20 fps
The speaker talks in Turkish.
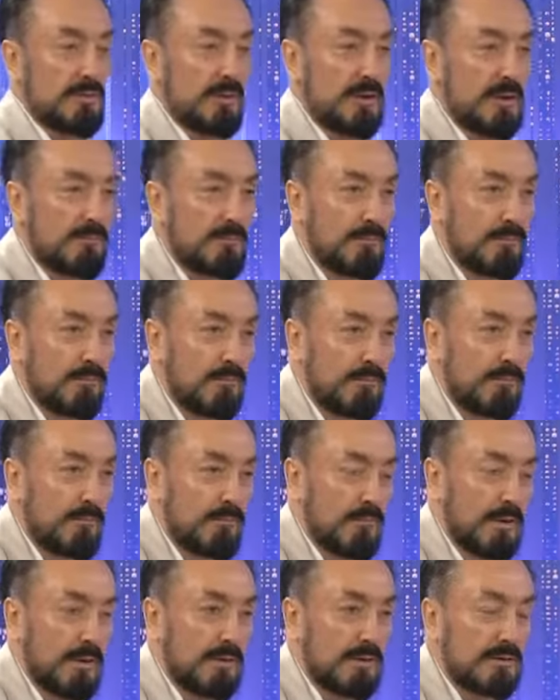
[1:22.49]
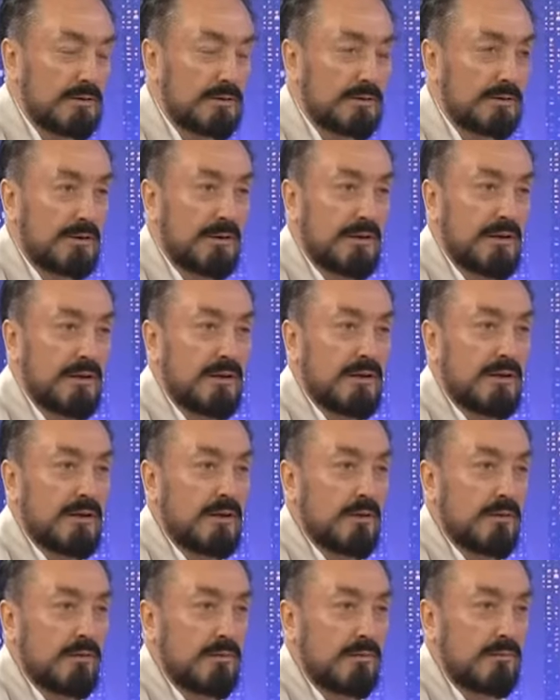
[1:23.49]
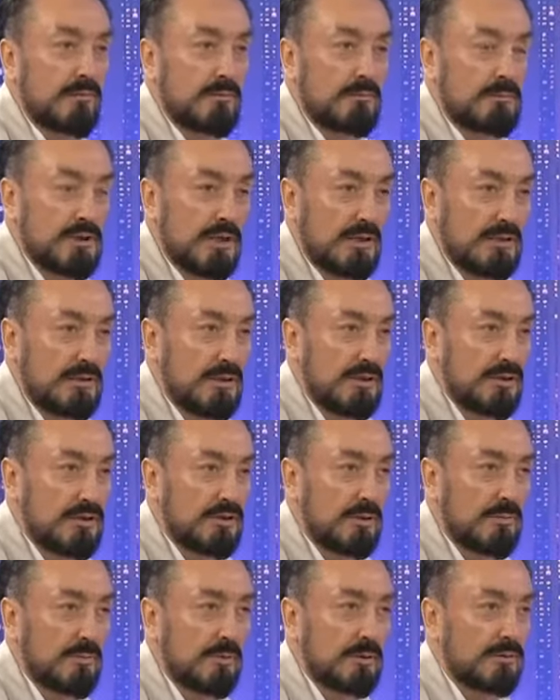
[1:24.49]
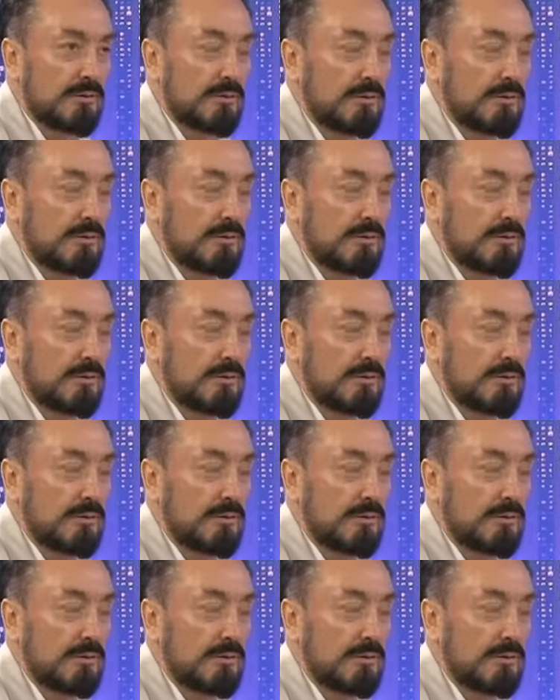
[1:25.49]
yapmanız bir şey değiştirmez diyor.